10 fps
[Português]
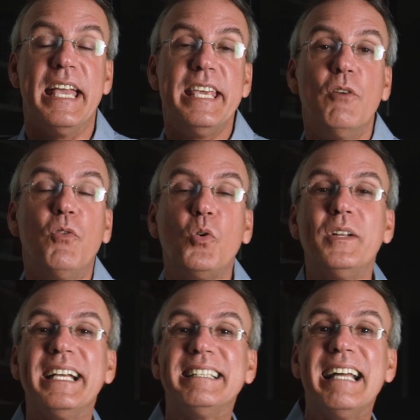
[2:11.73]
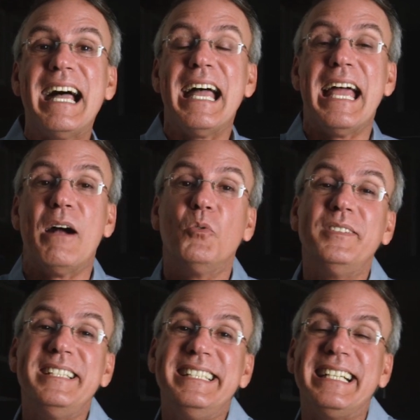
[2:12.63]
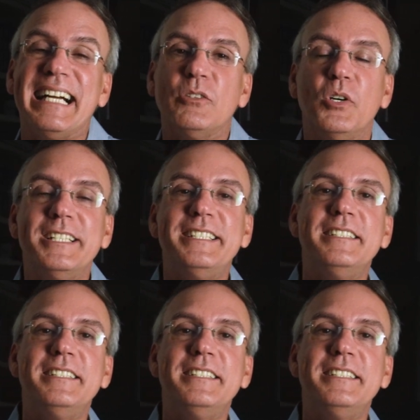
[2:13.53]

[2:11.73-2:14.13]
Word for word: E eu vou conectar os indicadores